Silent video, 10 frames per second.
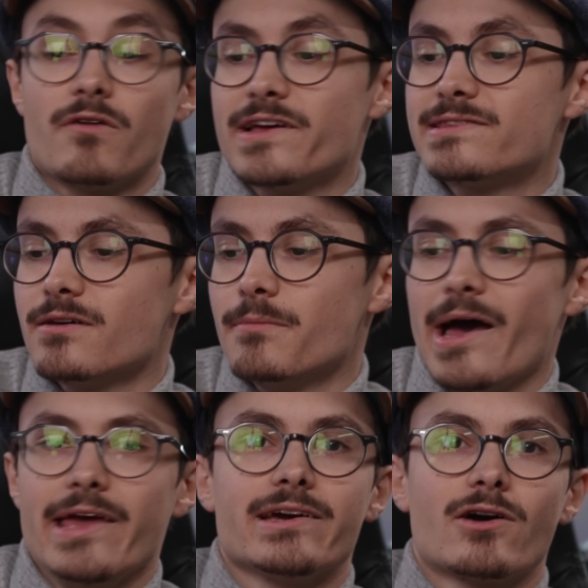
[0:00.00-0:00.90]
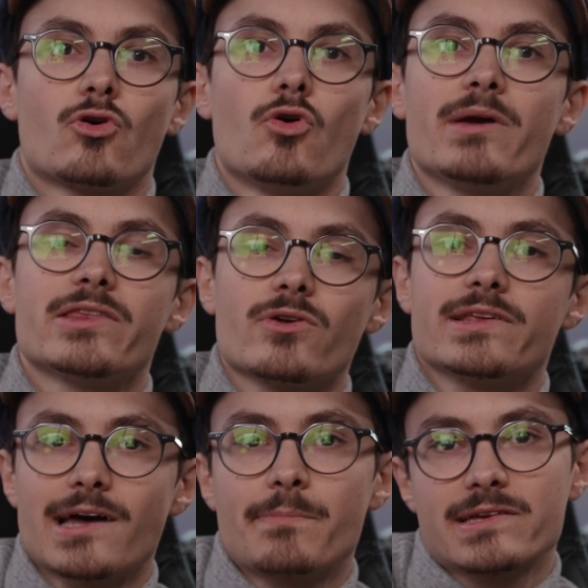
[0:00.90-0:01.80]
en fait, bah, il remet dans
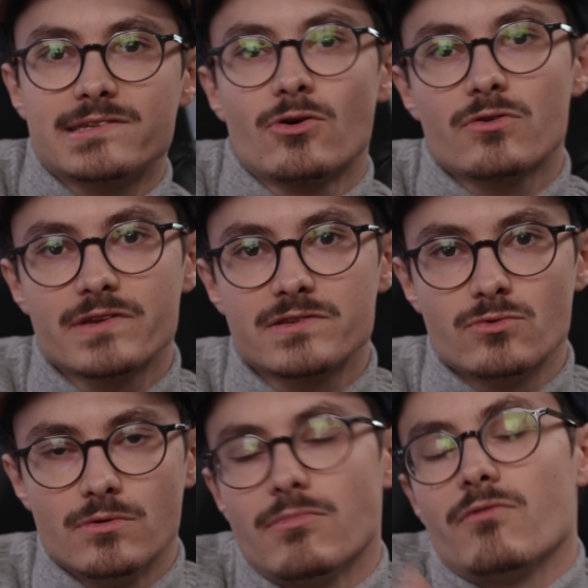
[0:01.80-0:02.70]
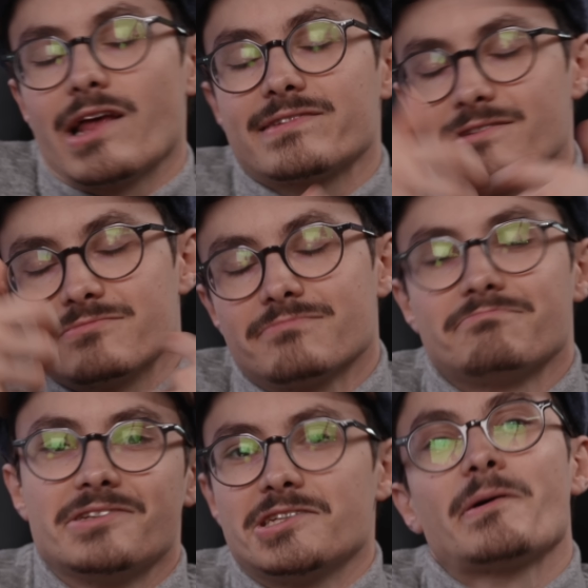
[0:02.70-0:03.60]
l'état précédent le vaisseau. Bon voilà, c'est
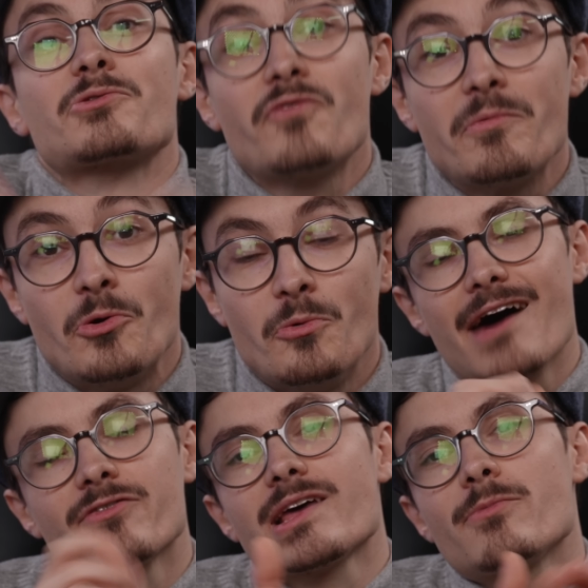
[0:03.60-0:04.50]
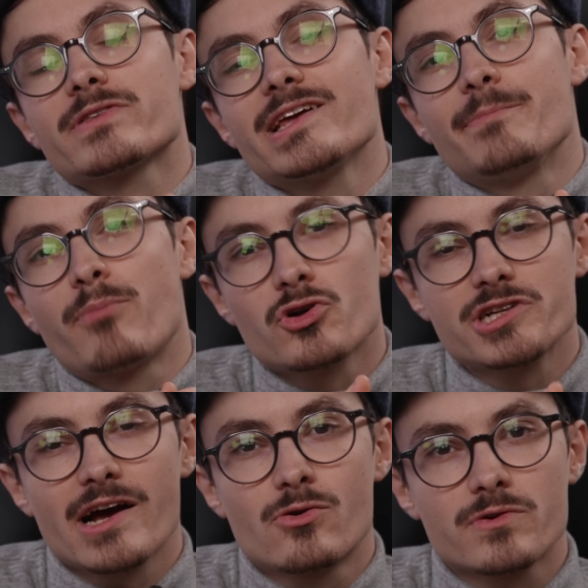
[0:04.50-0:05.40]
j'ai pas trouvé mieux. Avant d'aborder les
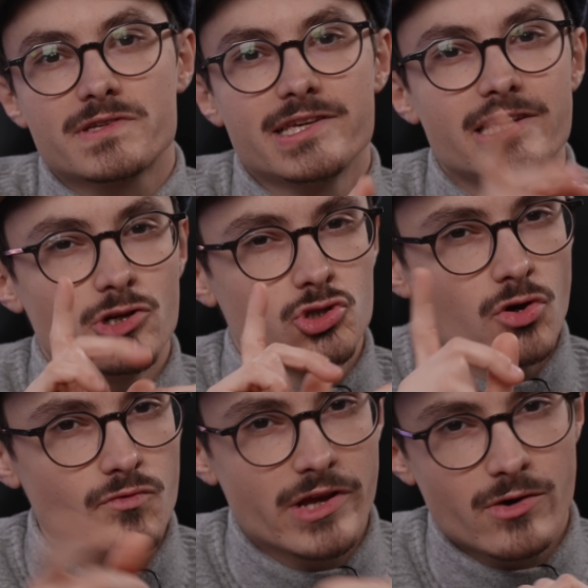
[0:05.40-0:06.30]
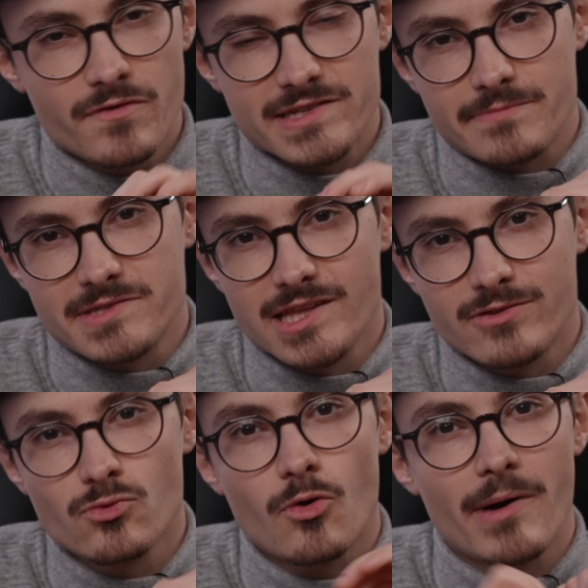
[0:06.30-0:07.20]
prochains raccourcis, je voulais qu'on fasse un petit
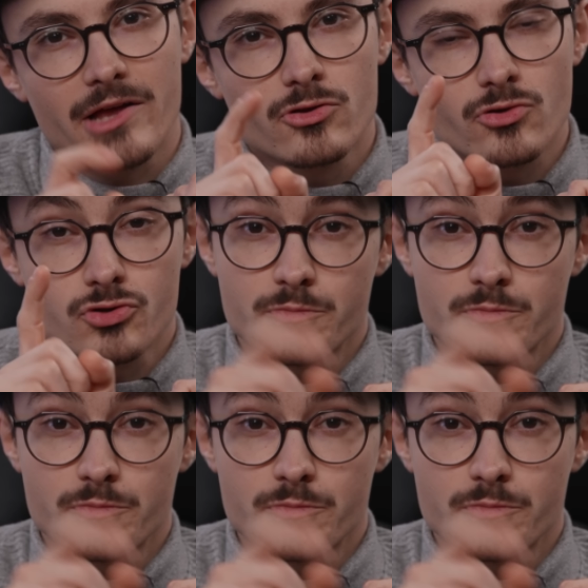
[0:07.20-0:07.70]
détour par notre